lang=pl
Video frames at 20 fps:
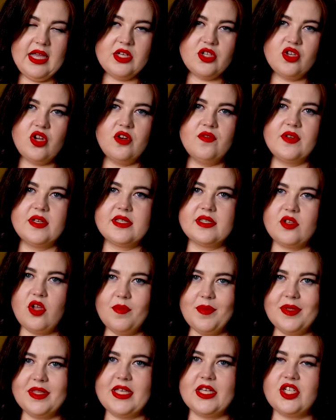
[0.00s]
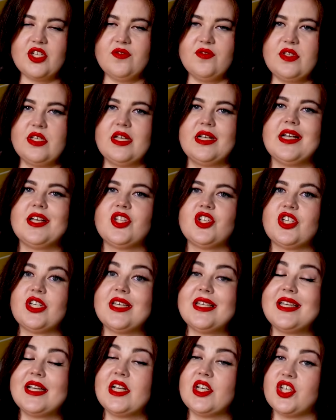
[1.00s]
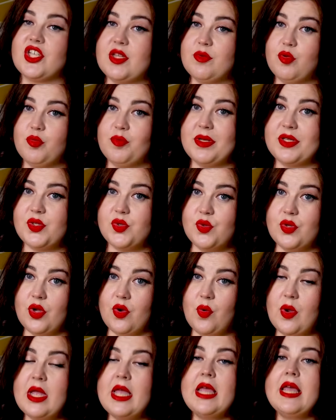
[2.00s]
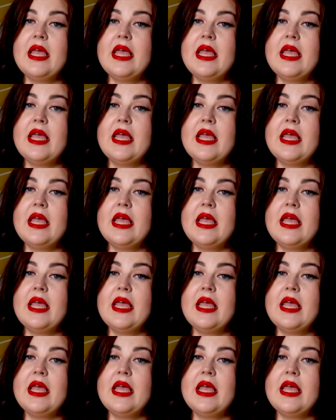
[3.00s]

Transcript: aczkolwiek z komentarzy wynika, że nie każdemu pasują.